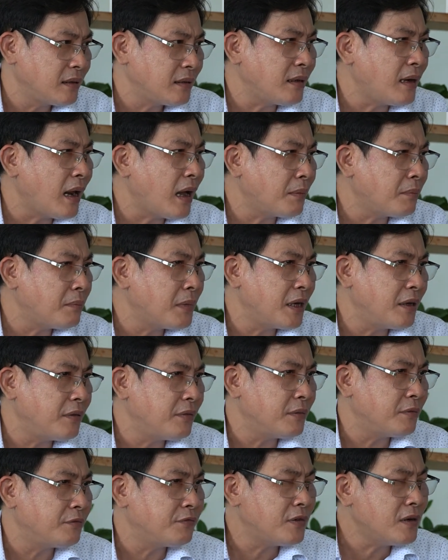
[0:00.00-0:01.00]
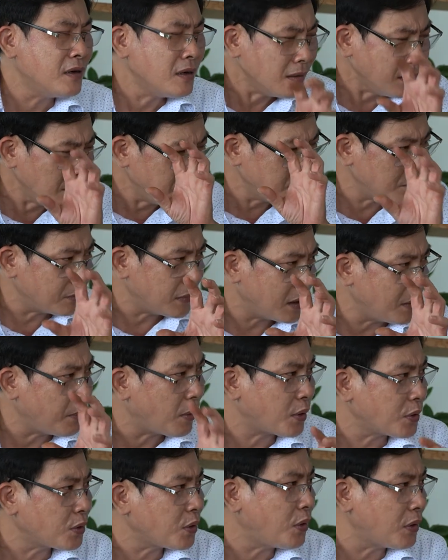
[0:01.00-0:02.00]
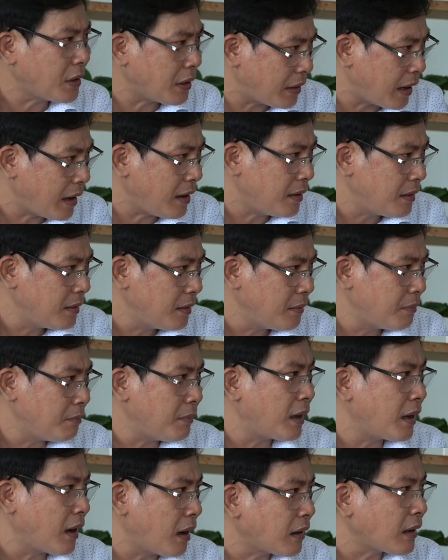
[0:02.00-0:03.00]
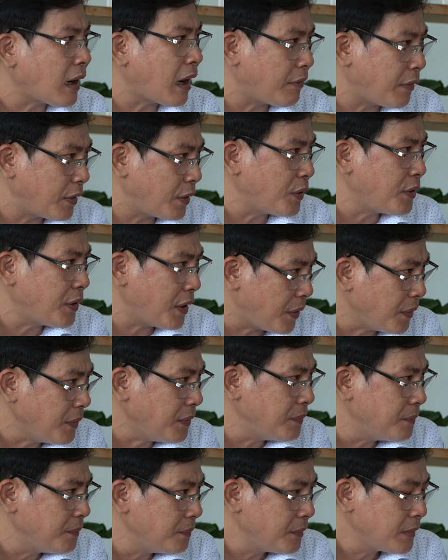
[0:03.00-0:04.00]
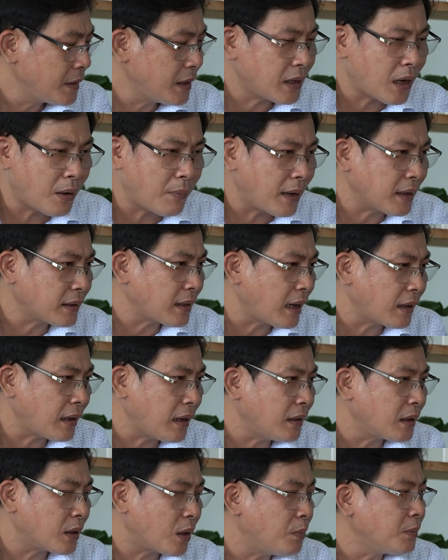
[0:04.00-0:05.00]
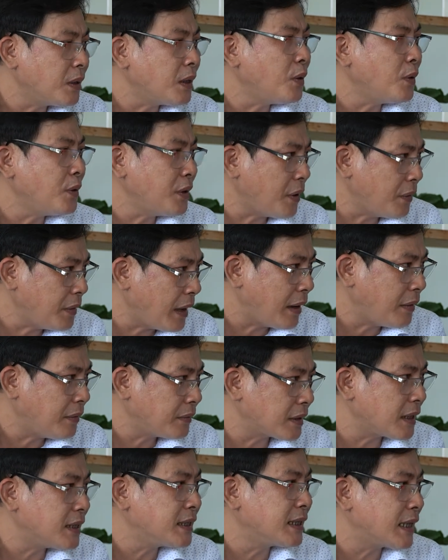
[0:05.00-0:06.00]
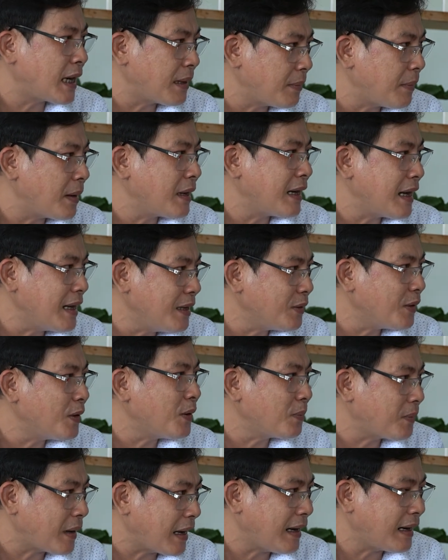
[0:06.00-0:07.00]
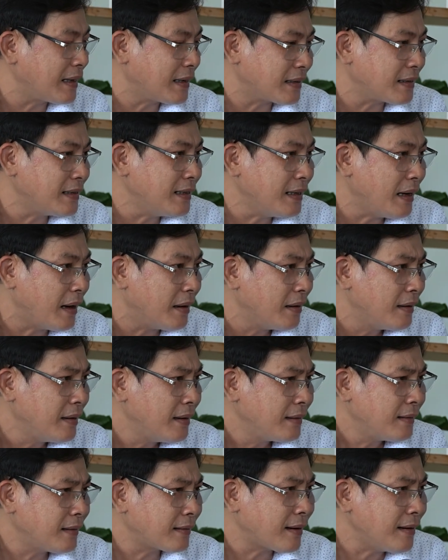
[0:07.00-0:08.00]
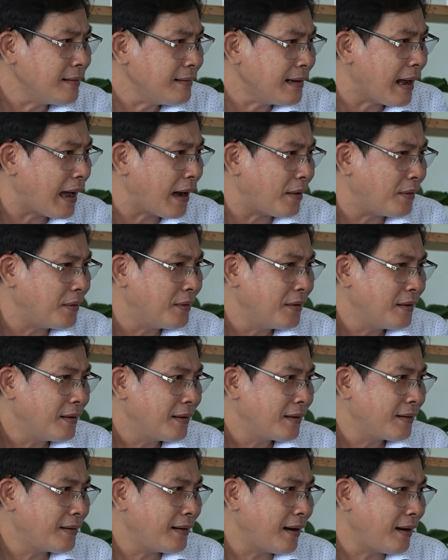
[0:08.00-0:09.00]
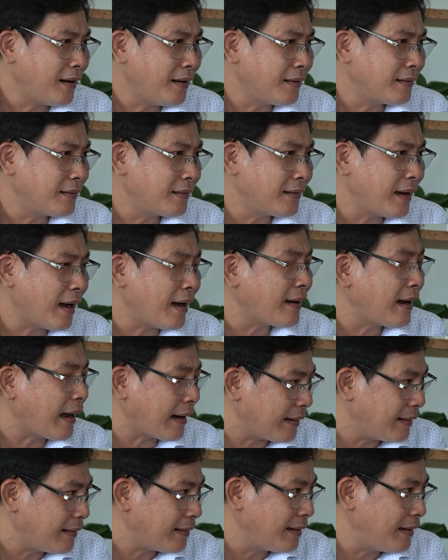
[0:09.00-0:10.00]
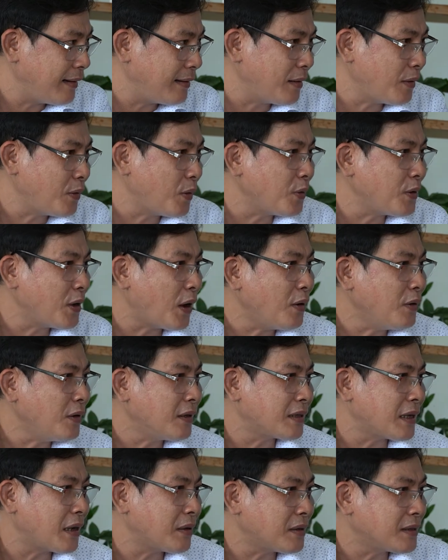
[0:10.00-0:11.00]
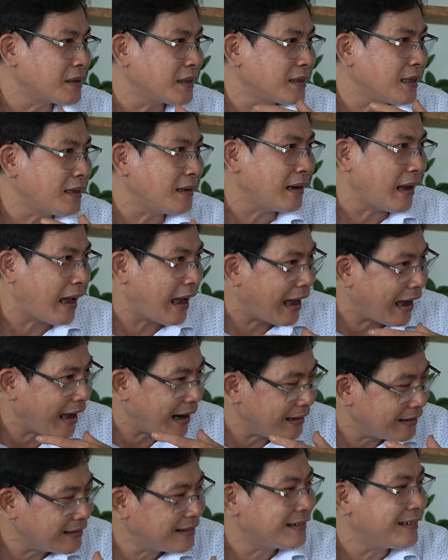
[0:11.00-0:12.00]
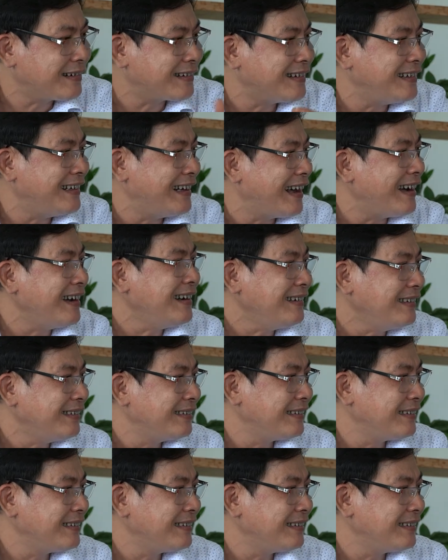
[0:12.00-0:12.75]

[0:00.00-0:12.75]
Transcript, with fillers: nó đang bị vướng ở một cái chỗ nào đó mà nó cần phải nói dối chứ còn bản thân nó thì cũng thích nói dối đâu trừ trường hợp bệnh lý nó lúc nãy là những đứa nào nó cứng đầu nó ngang ngạnh để nó nói dối theo cái sở thích là à lừa được người lớn